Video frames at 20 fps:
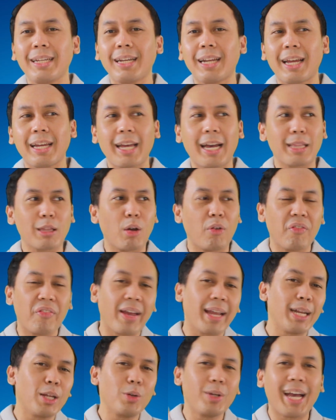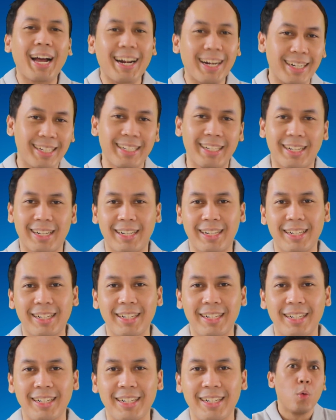nilai atau value yang real.
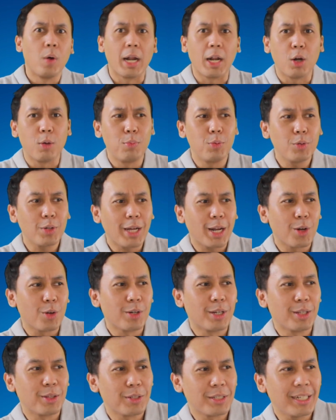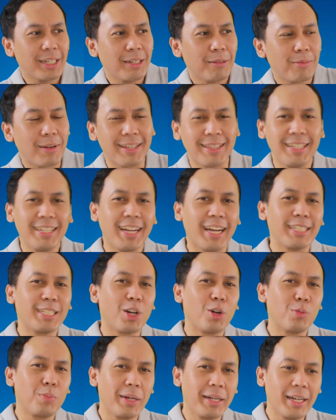Walaupun kalau gitu sih, berarti nggak
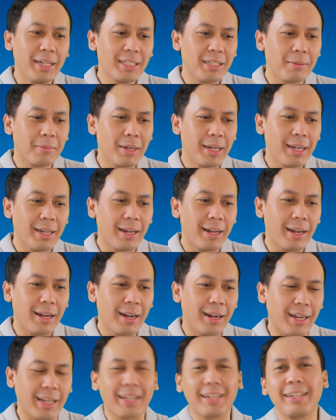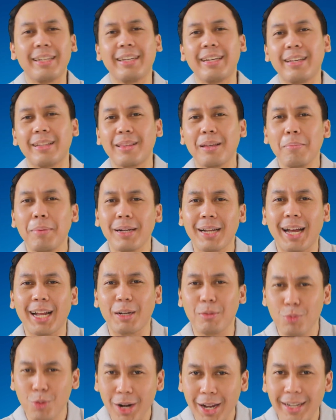jauh beda sama rekening kita pada
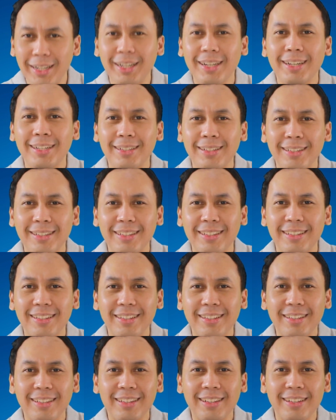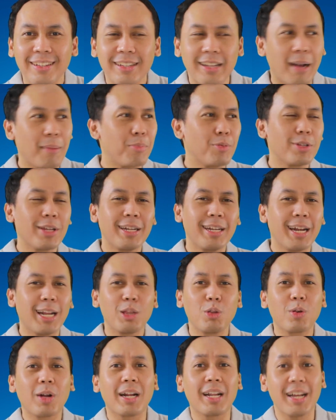akhir bulan ya nggak punya nilai
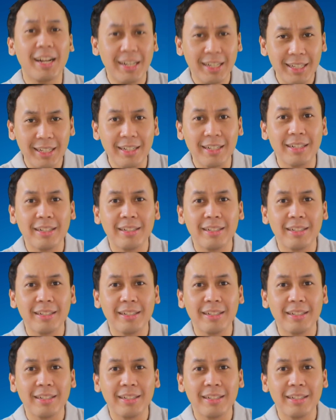tukar yang real.